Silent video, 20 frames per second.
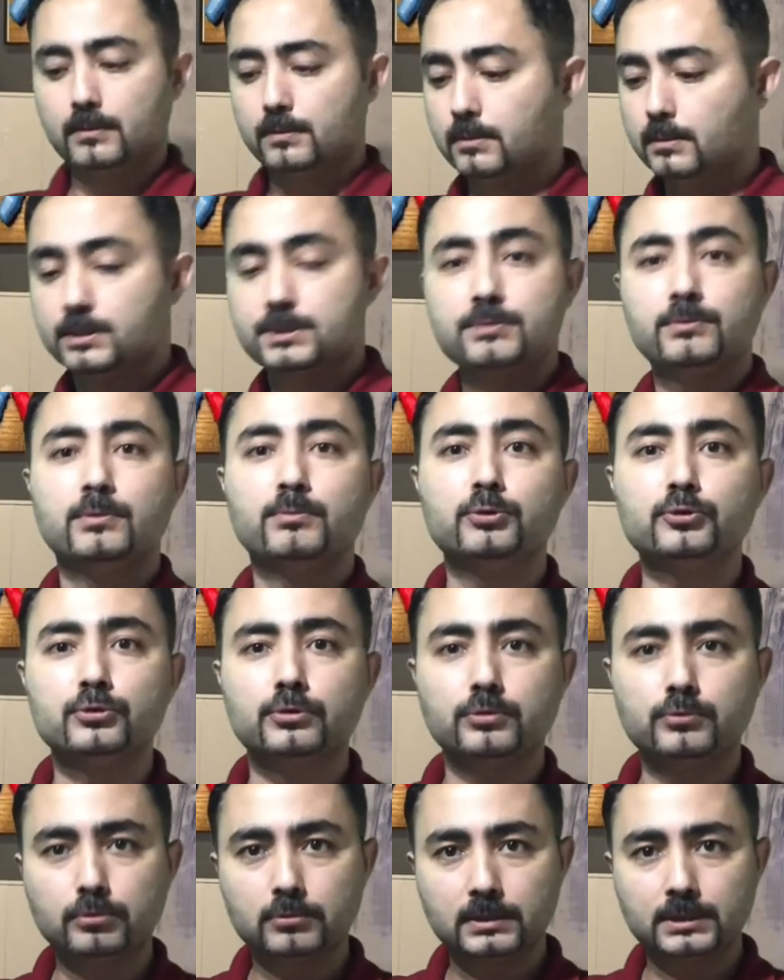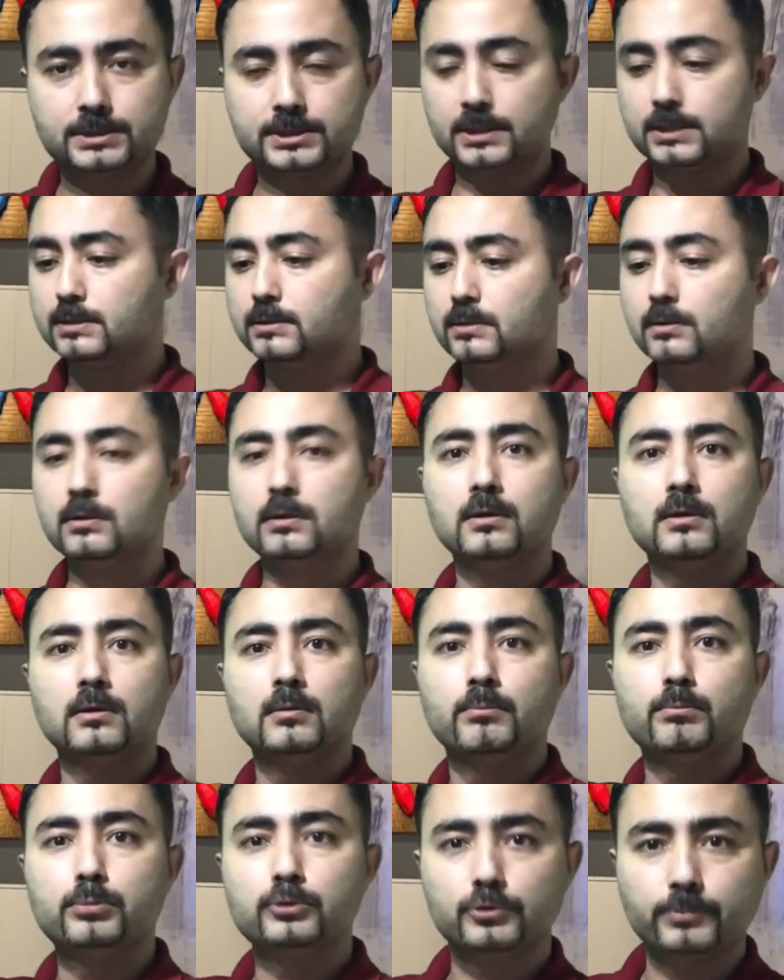Şimdi bunu kullanacağız.
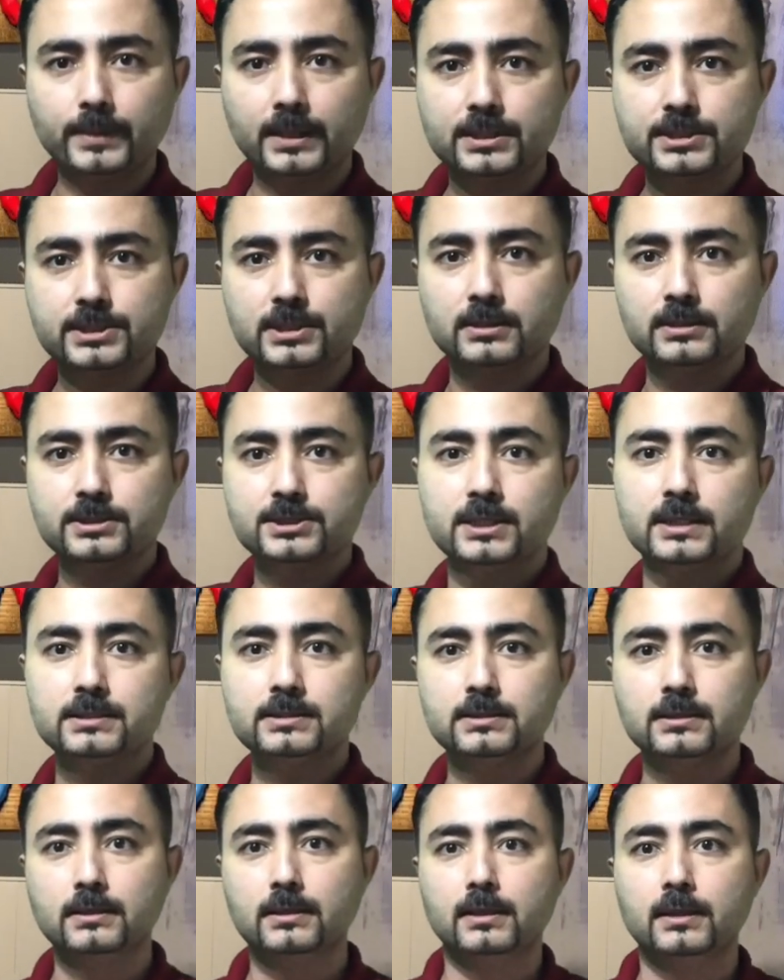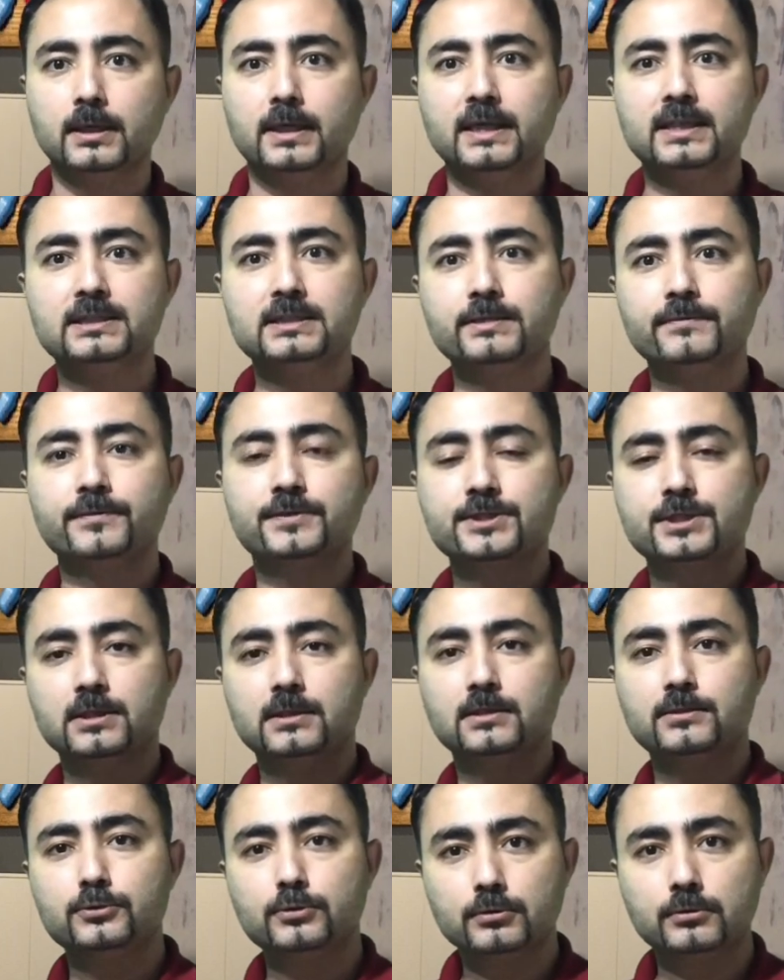Bunu parçalayacağız. Eski
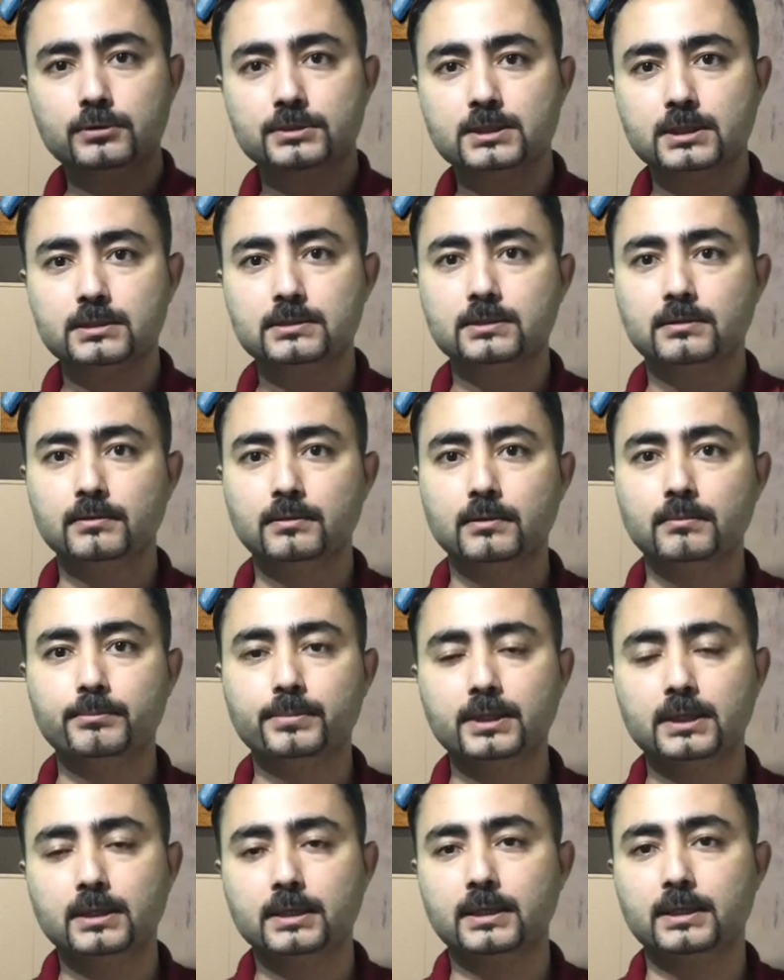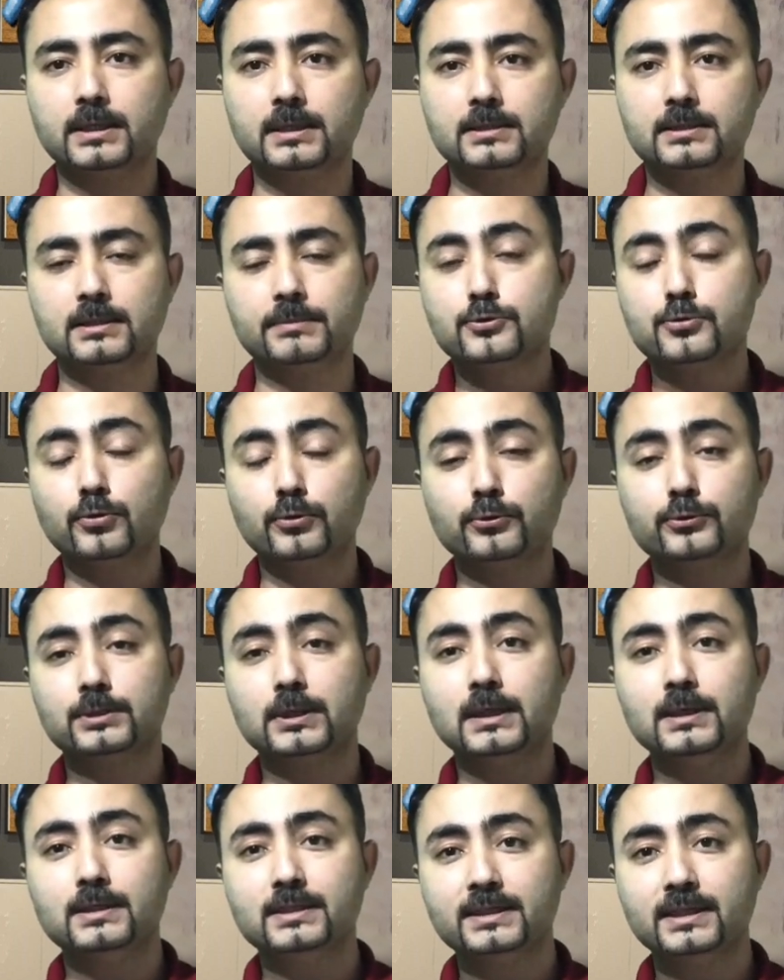fırçaları sökeceğiz bir araya getirip çok
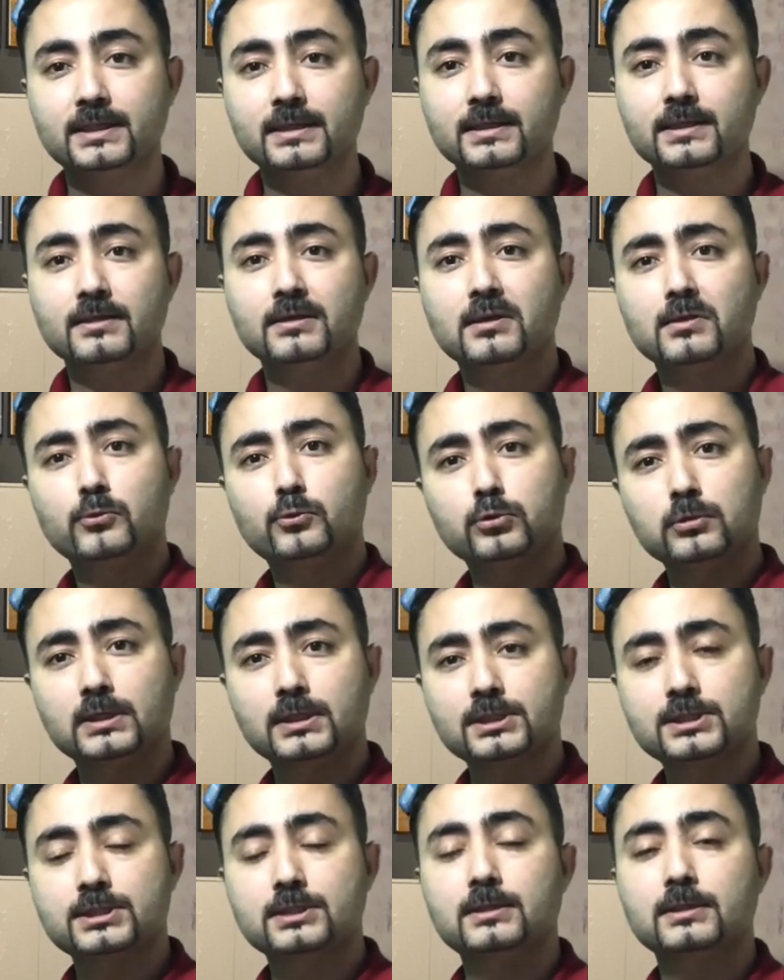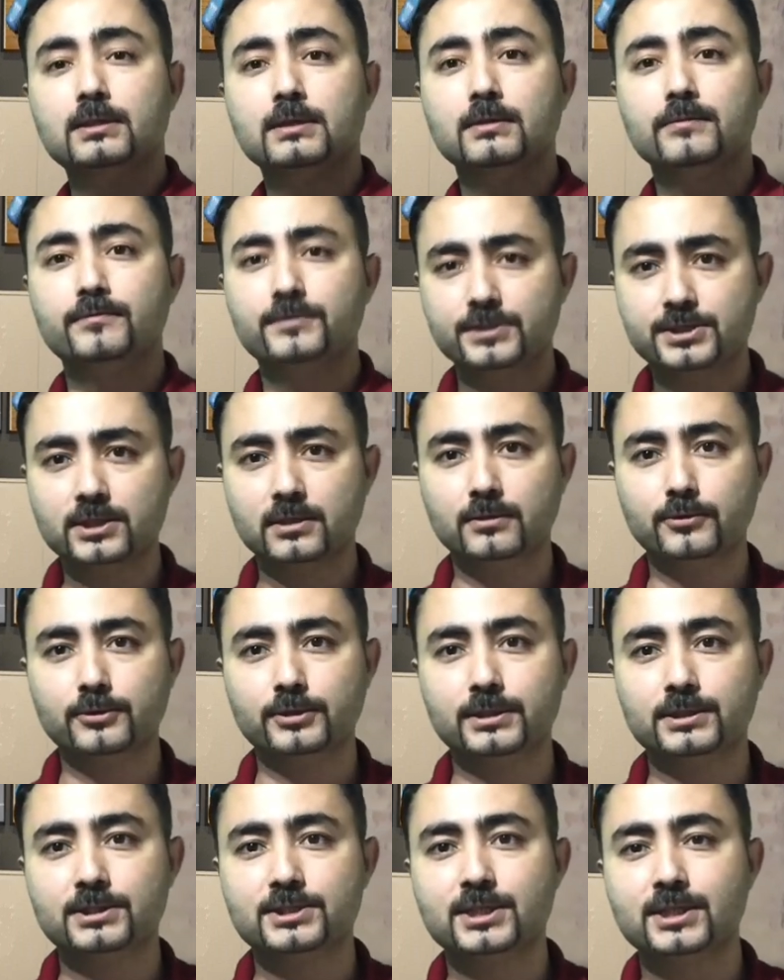güzel, yeni, kullanışlı fırçalar
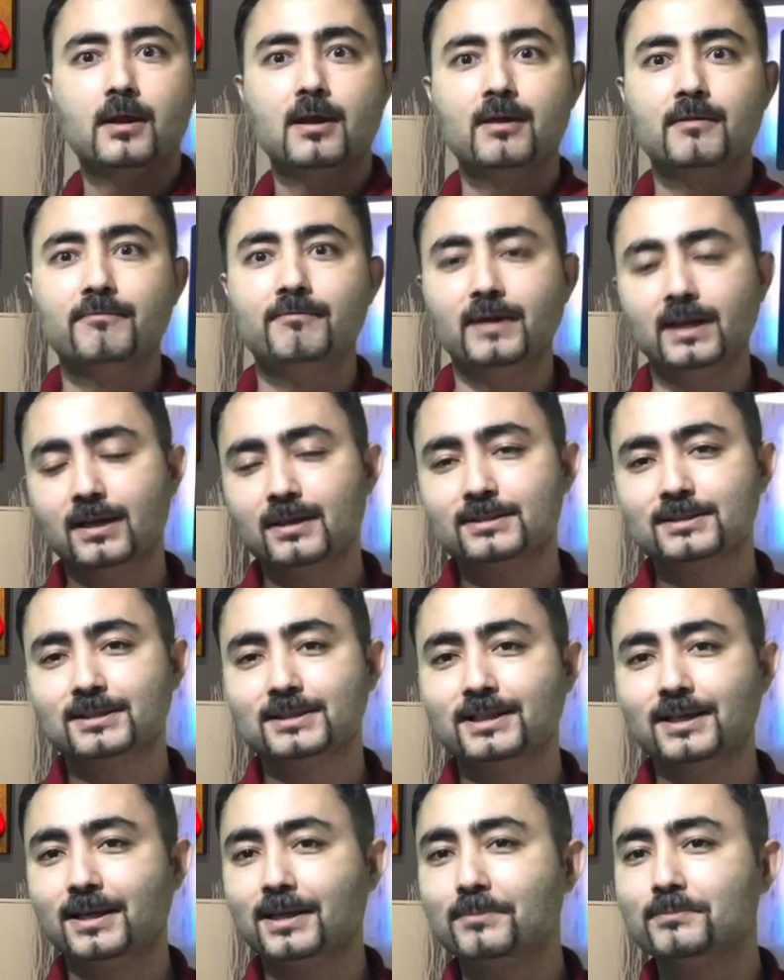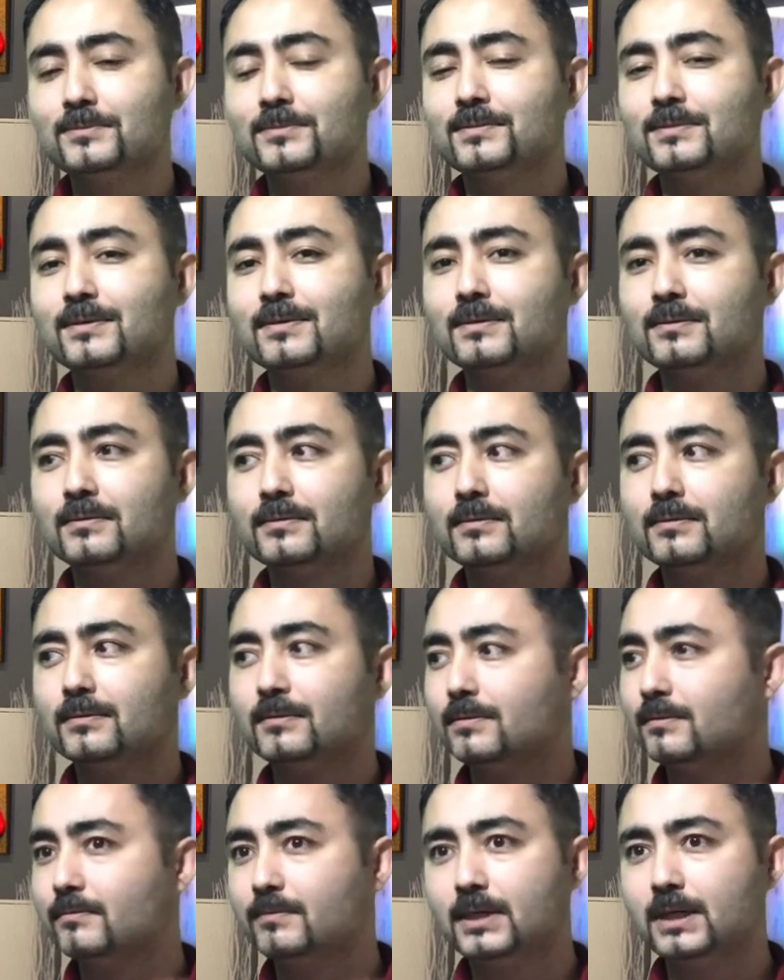üreteceğiz. Velhasıl kelam...
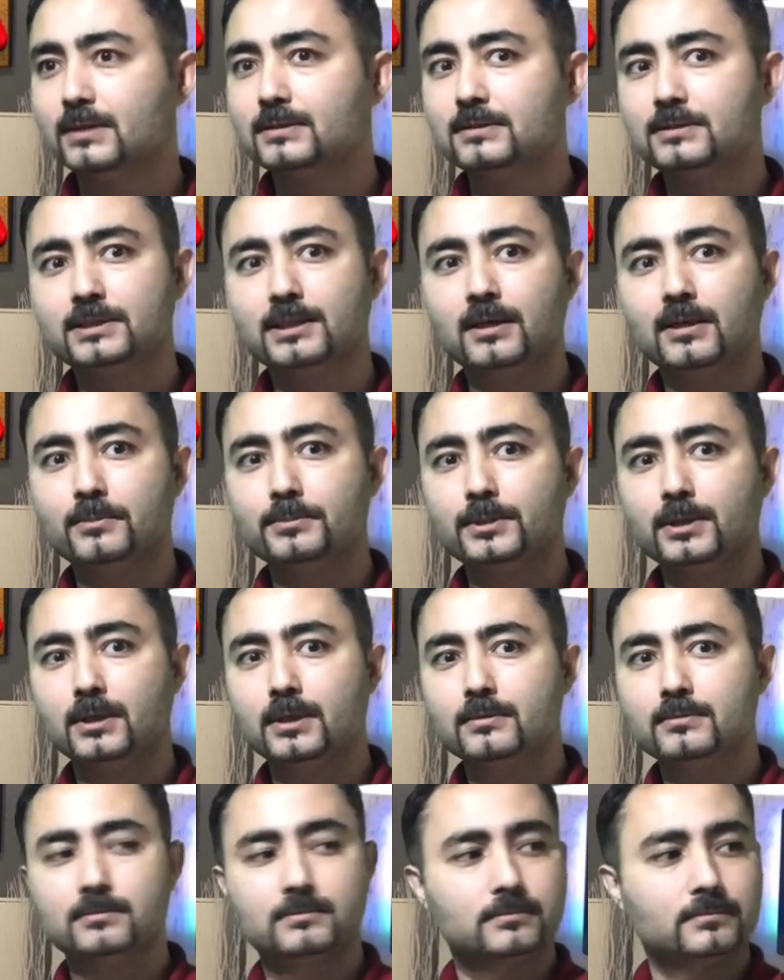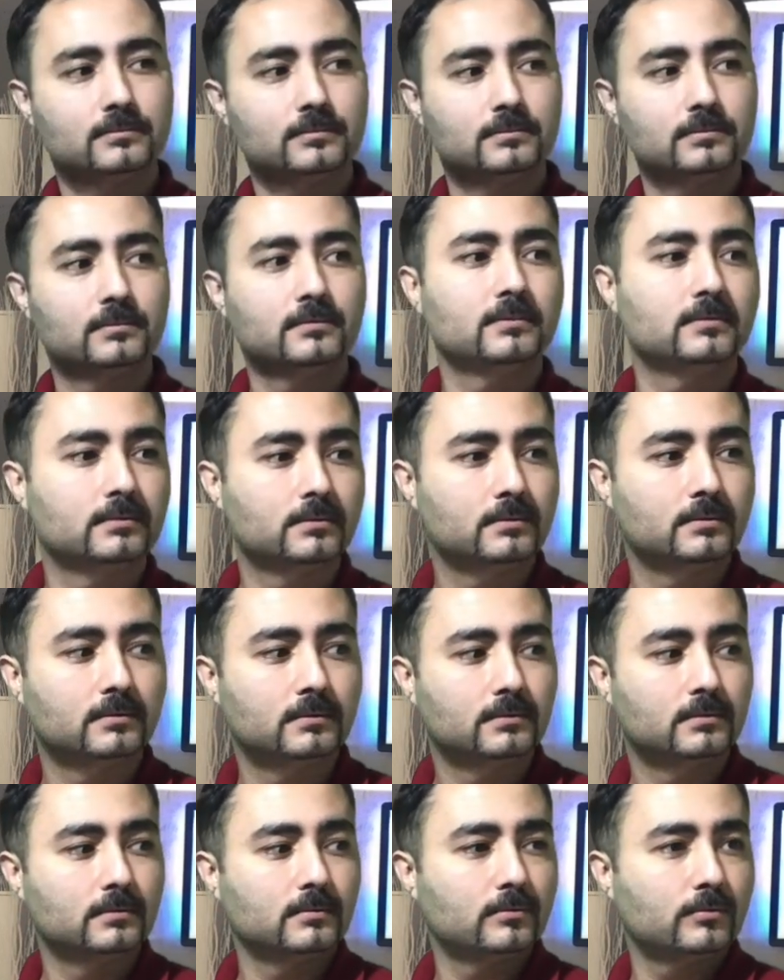Velhasıl kelam ne lan?
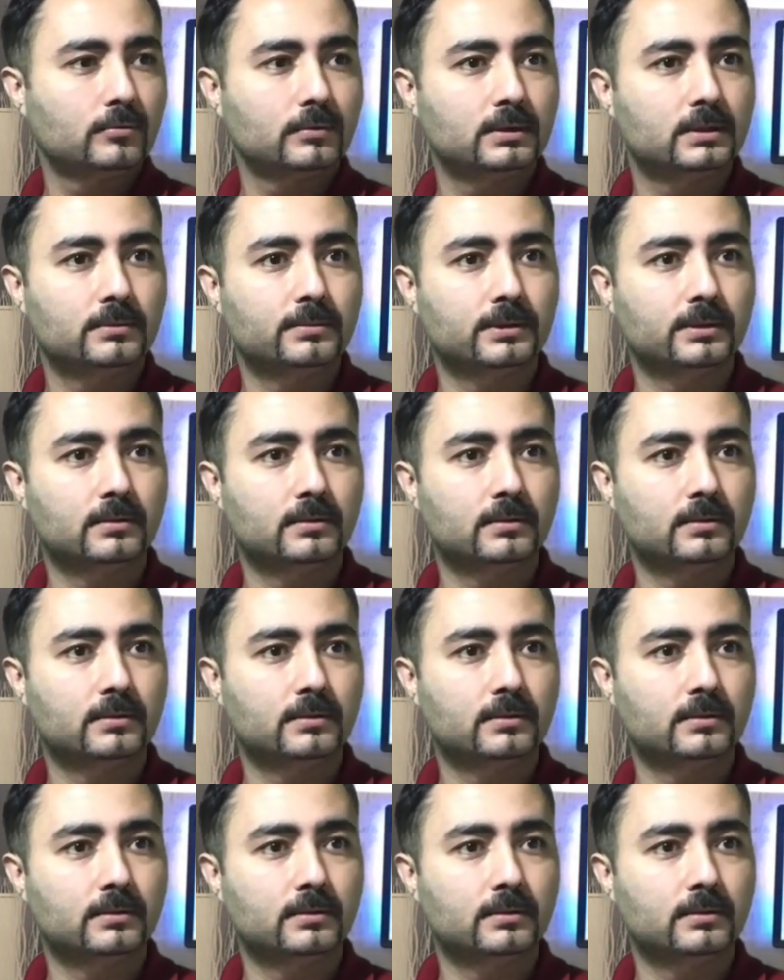O ne demek?